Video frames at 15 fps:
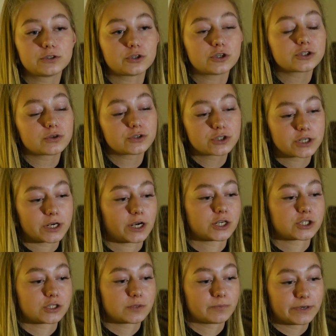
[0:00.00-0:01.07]
ну не то, что очень
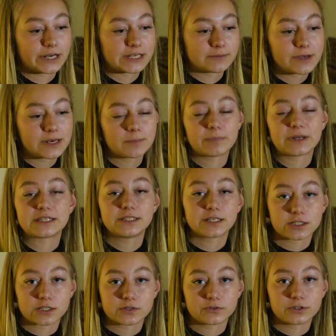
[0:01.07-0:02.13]
хорошо, но, по крайней мере,
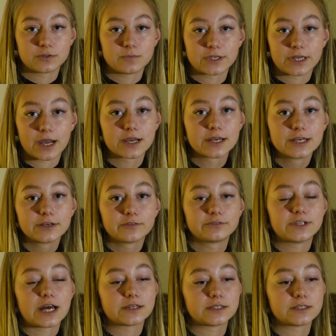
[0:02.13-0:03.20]
поддерживают меня
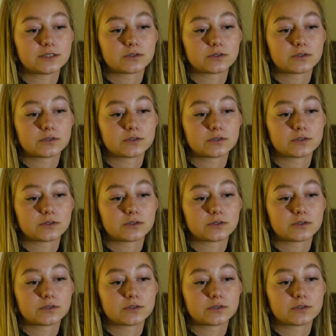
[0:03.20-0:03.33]
в данной